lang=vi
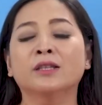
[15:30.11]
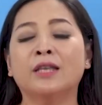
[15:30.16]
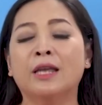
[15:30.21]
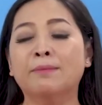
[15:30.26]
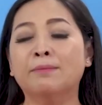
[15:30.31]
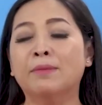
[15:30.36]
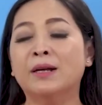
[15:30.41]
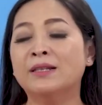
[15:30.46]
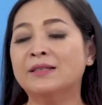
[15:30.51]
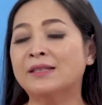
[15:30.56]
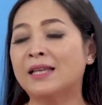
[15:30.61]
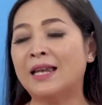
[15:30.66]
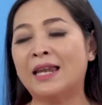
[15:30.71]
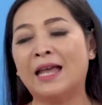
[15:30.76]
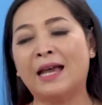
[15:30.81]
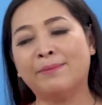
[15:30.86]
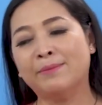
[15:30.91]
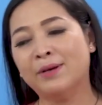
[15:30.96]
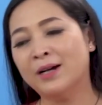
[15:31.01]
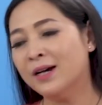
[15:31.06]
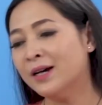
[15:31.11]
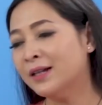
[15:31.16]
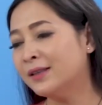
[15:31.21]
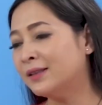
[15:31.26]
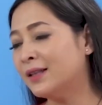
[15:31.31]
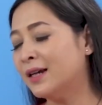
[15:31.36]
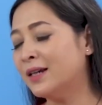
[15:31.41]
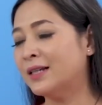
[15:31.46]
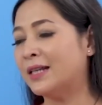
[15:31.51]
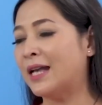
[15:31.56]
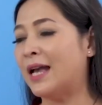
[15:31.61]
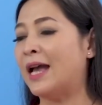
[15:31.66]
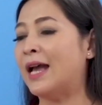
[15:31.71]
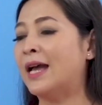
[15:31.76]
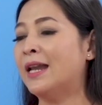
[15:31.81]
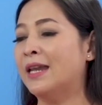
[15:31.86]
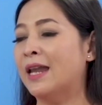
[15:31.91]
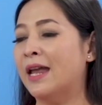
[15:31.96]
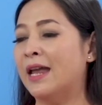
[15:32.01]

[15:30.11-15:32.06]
thì mình sẽ làm hết tất cả